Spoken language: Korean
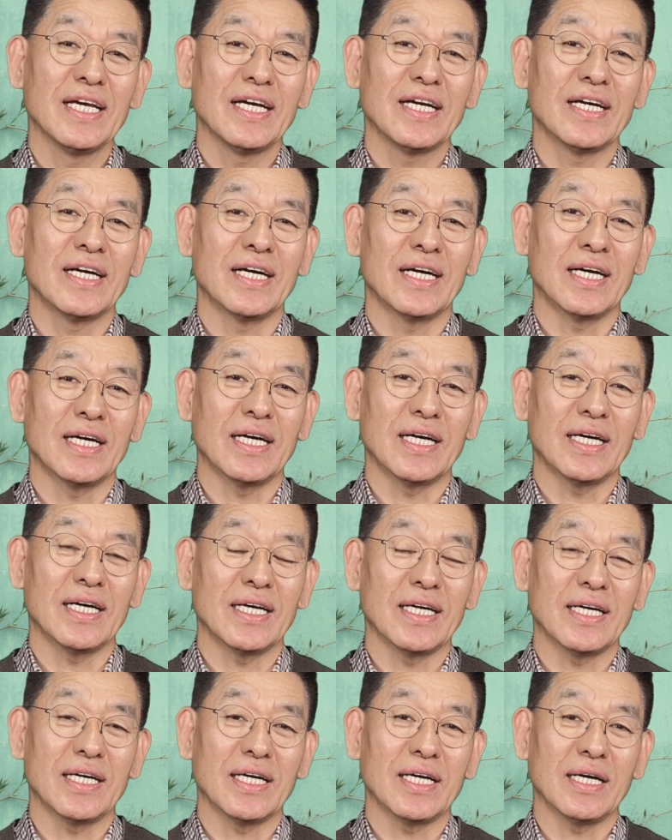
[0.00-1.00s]

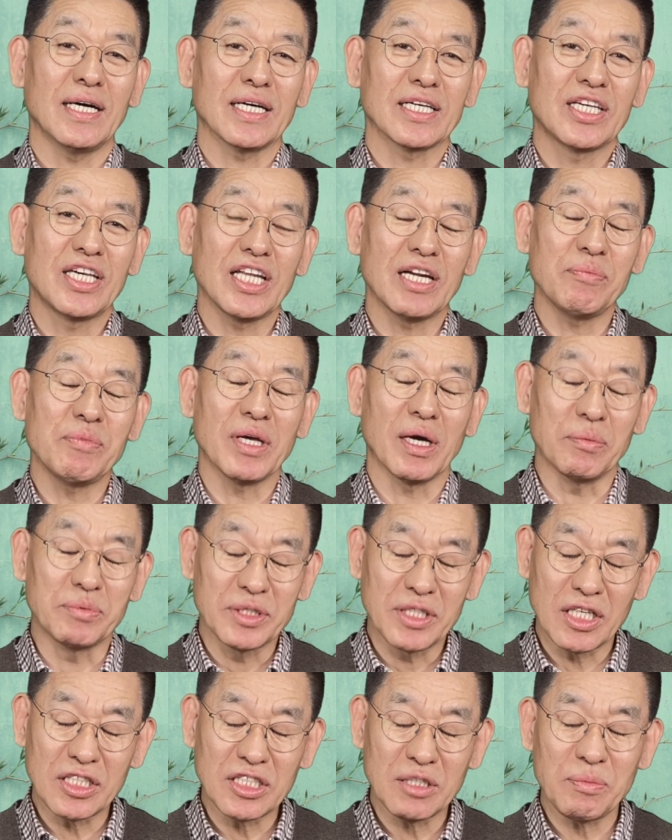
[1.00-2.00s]
어, 기름이
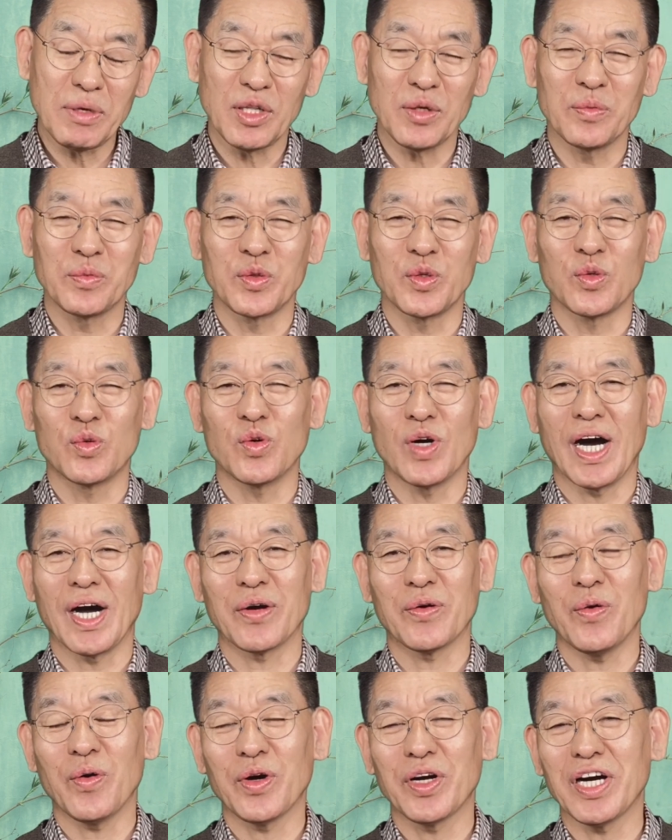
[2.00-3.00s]
없었음에도
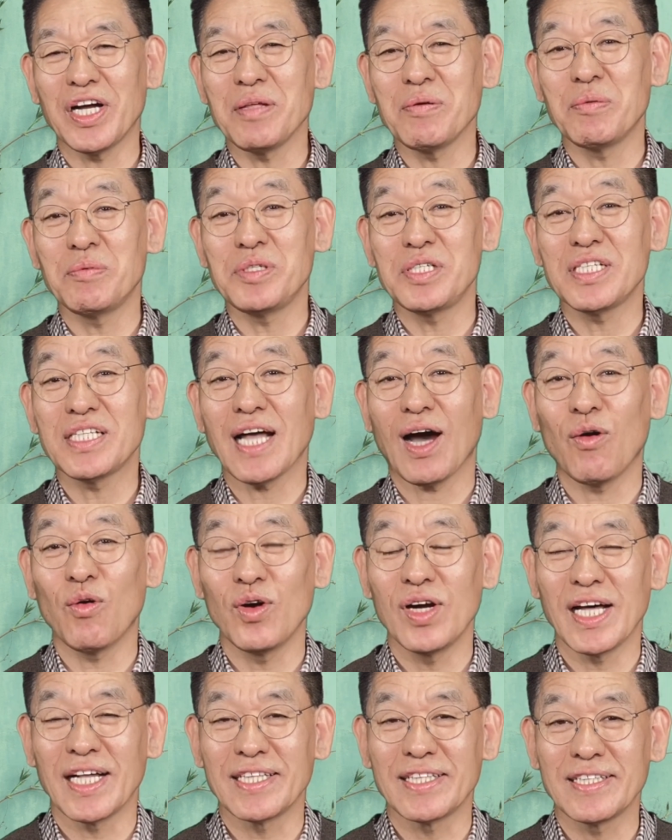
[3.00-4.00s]
불구하고 끊임없이
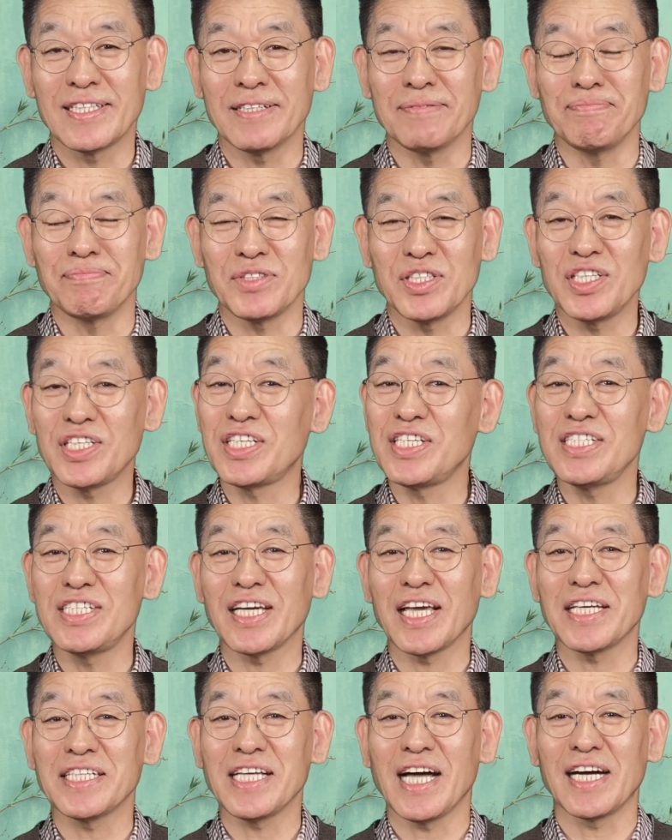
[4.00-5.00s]
타올랐던 이
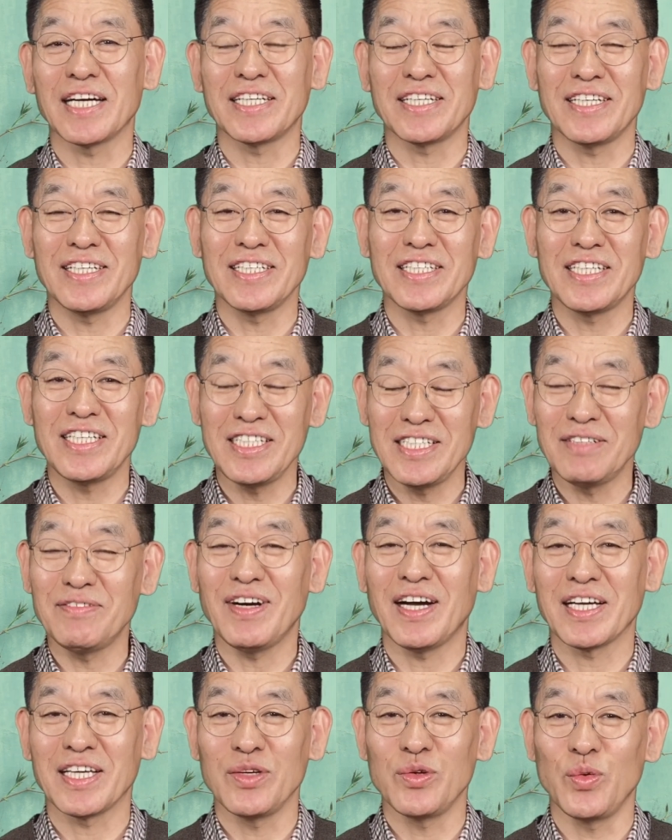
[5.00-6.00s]
기적의 사건을
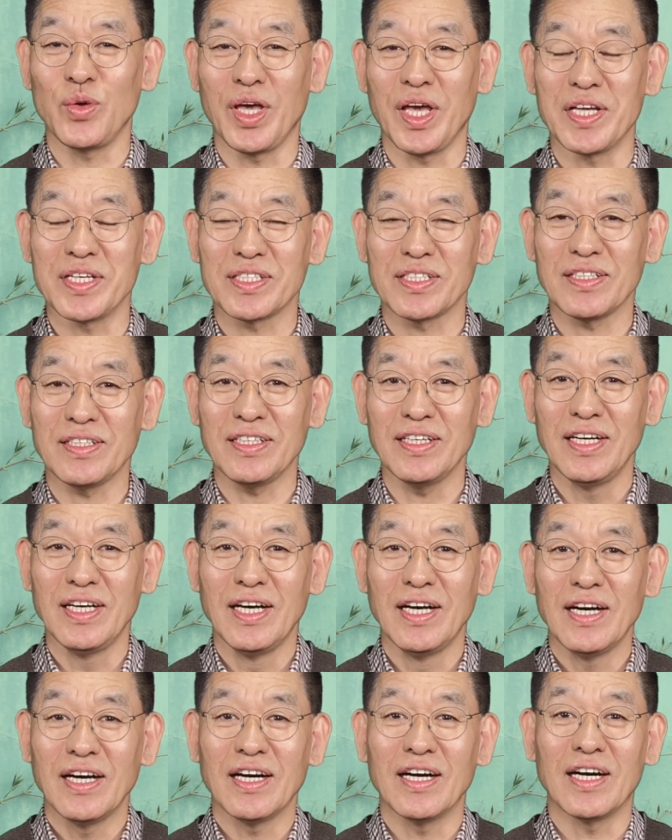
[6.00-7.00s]
기념하기 위해서
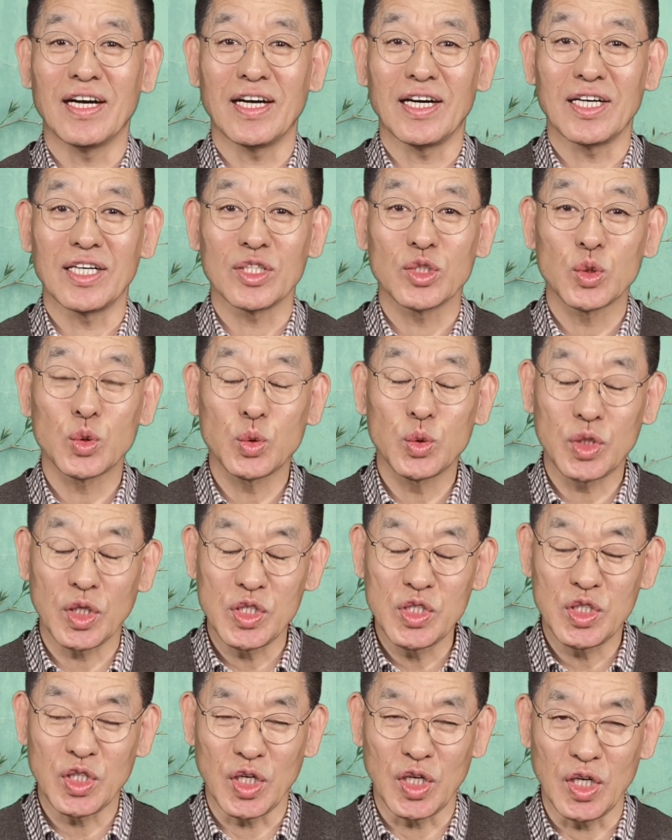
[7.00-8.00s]
어,
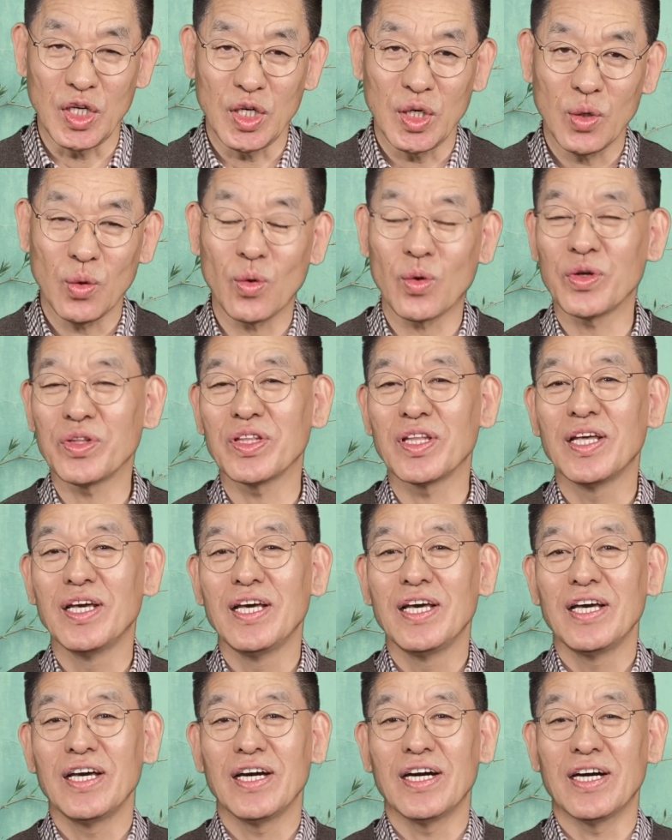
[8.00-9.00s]
수전절 혹은
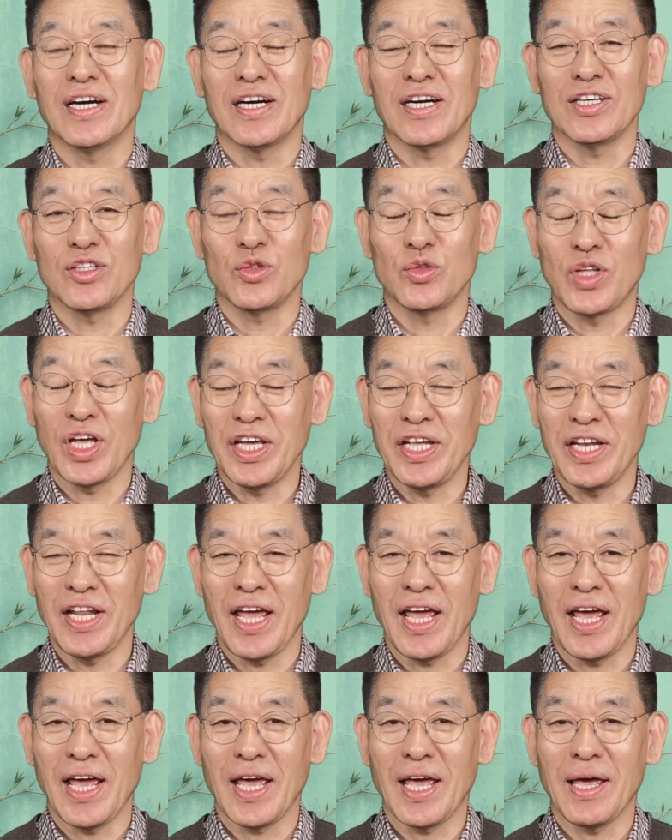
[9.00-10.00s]
어,
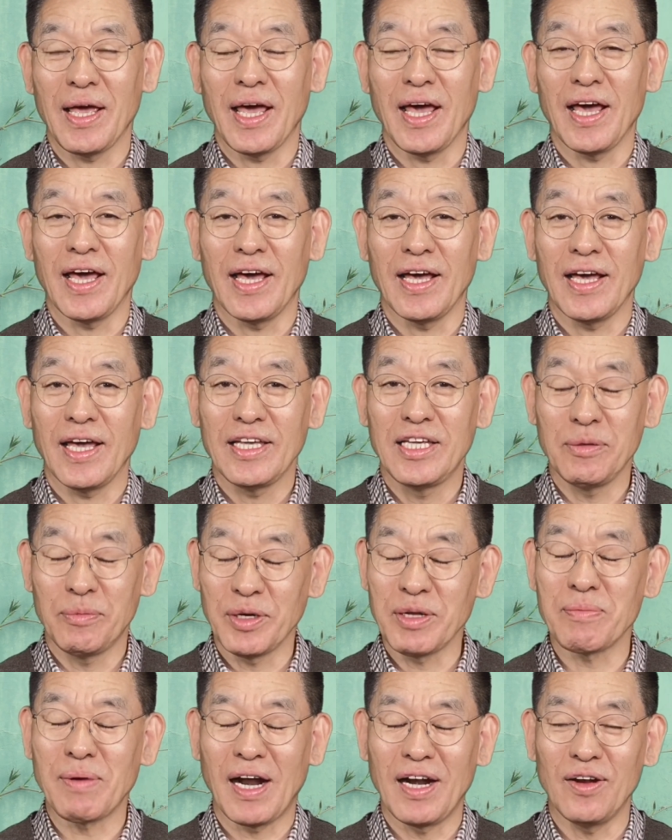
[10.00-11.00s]
유대인의
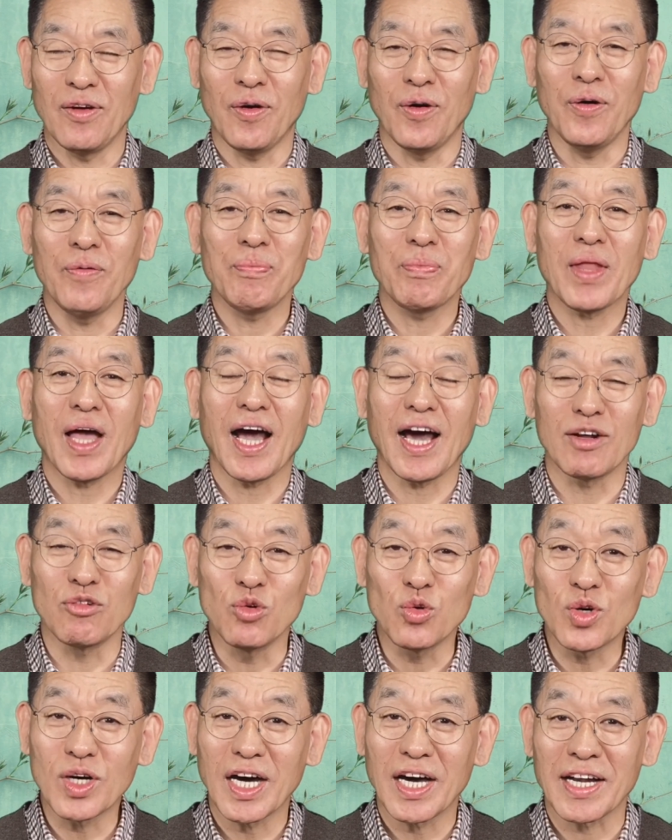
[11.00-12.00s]
히브리 말로
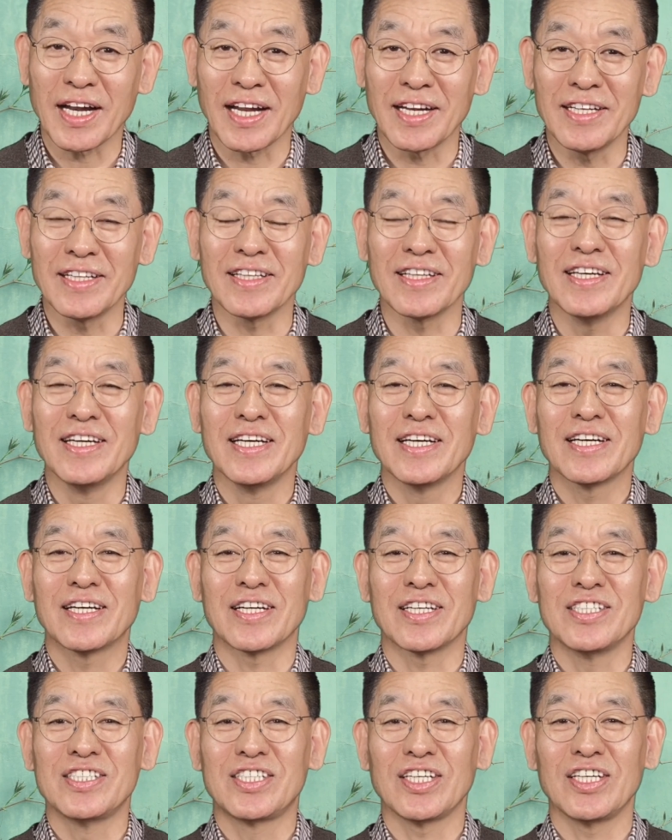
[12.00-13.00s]
하누카라는
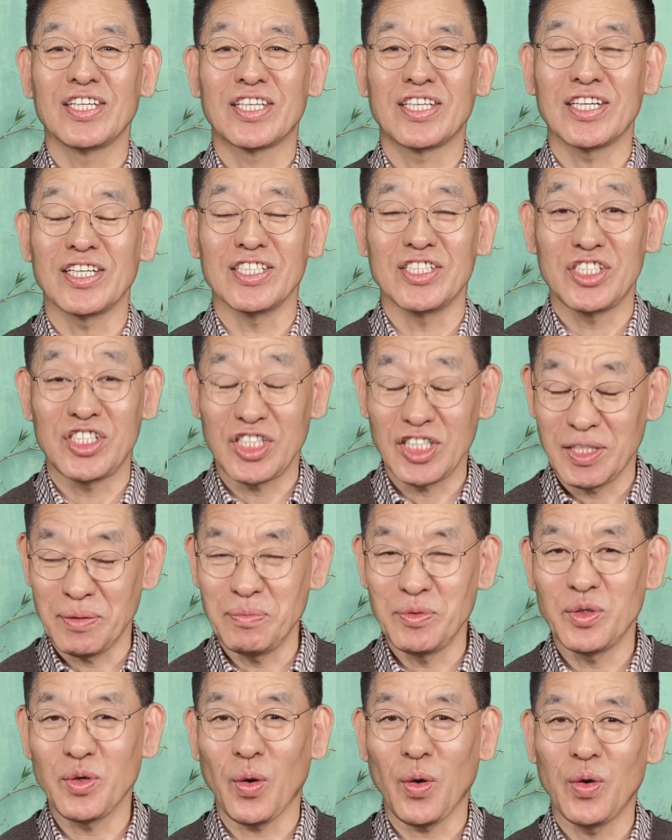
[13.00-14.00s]
그런 절기를
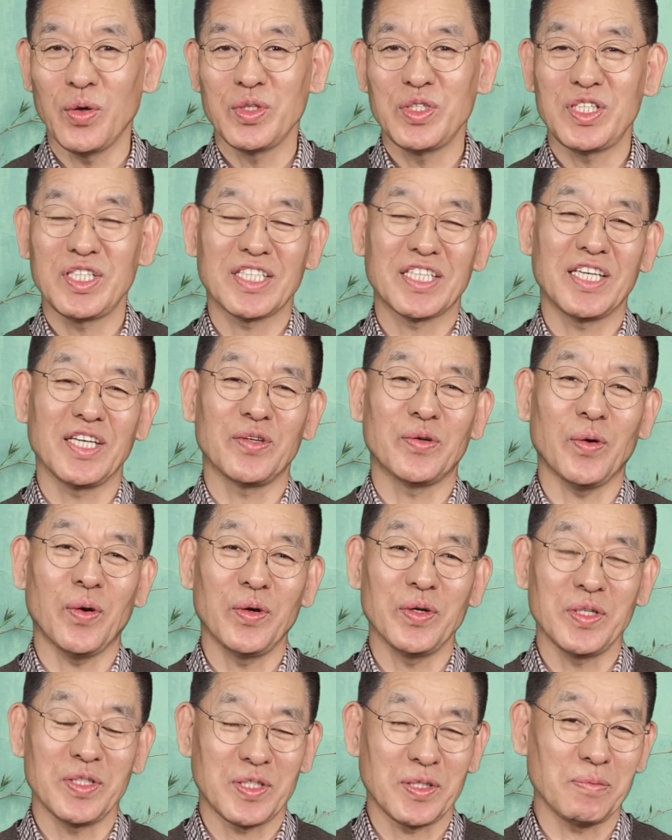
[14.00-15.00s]
지금도 지키고
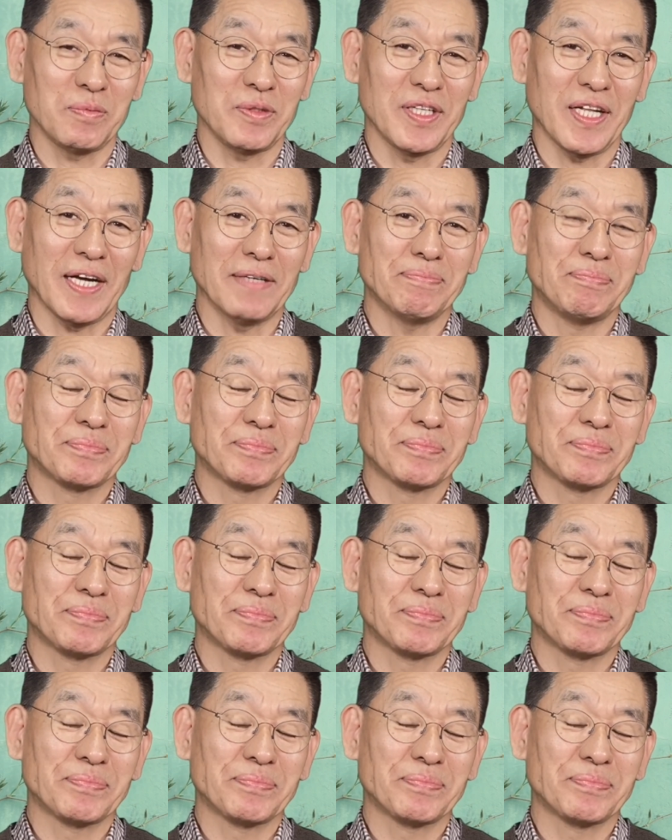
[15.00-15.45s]
있습니다.